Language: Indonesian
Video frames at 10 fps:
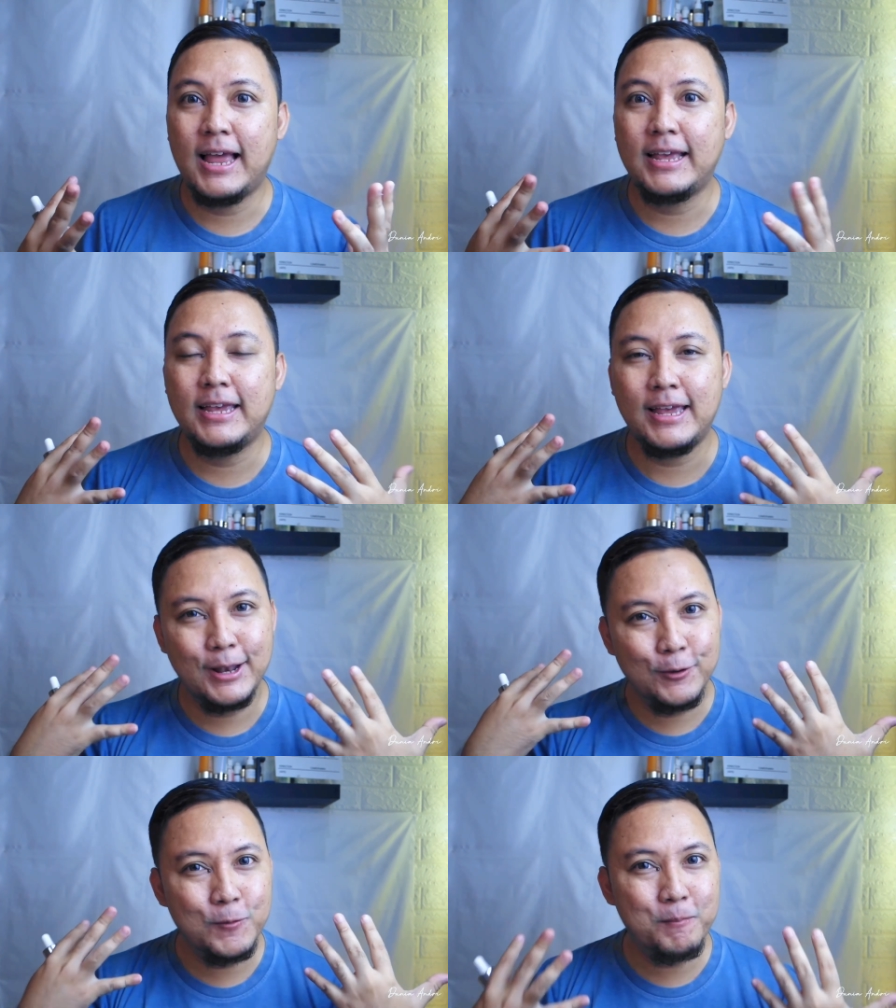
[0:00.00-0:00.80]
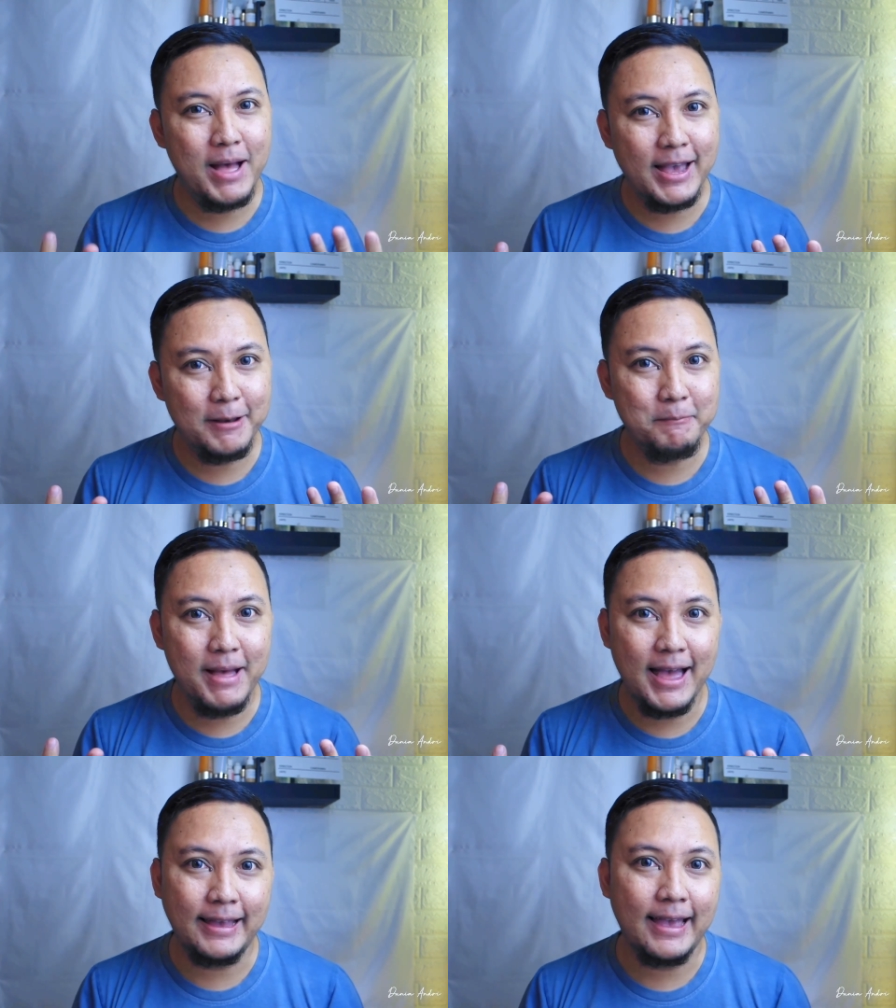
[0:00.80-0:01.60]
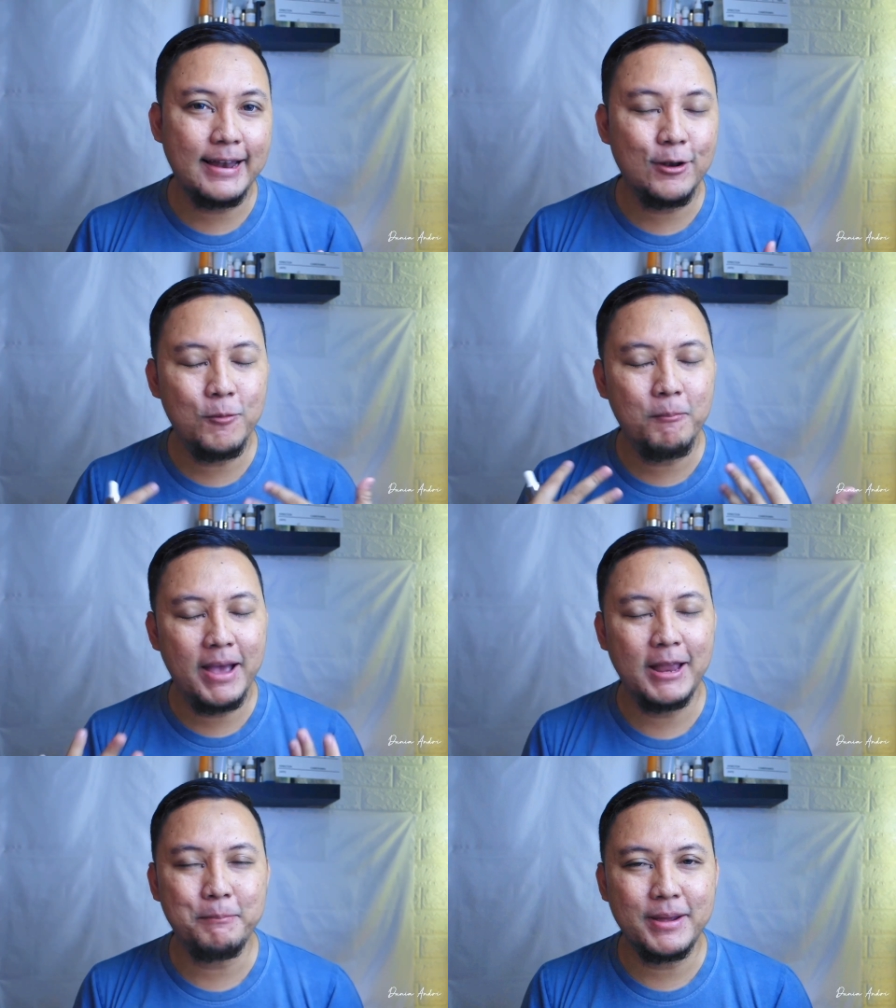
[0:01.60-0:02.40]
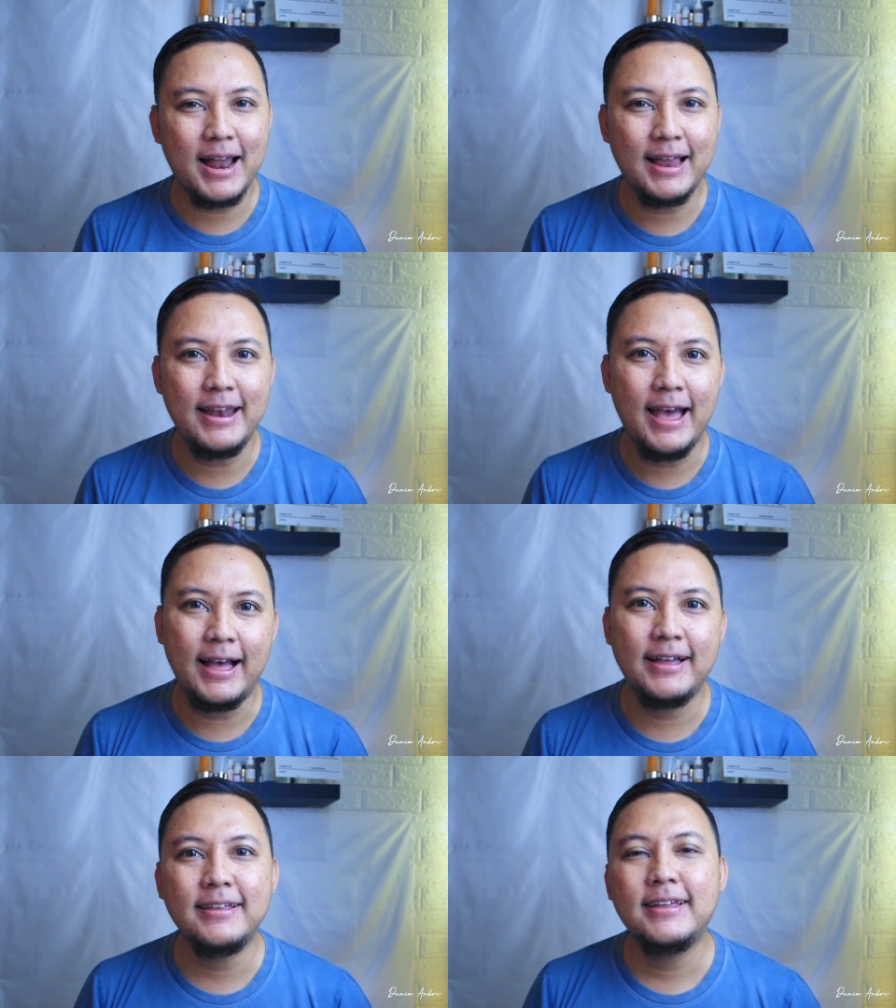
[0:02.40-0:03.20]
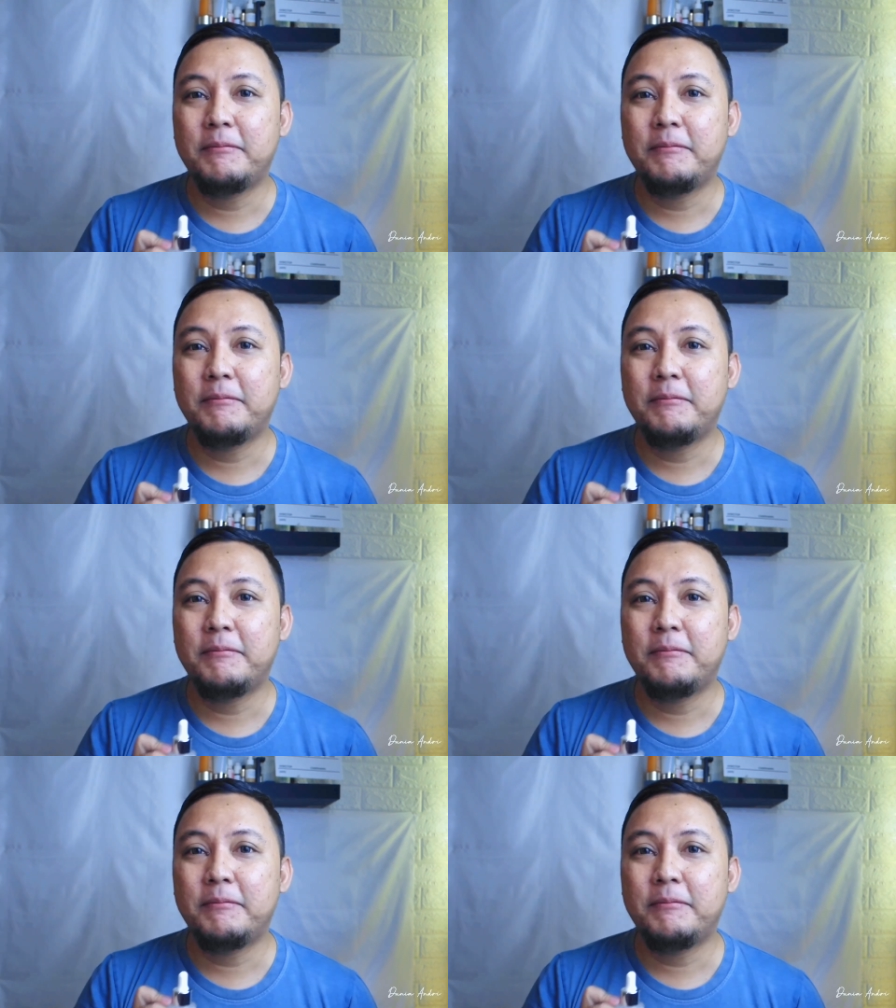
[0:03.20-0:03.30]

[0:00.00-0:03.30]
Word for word: lagi lumayan banyak dan lumayan meradang.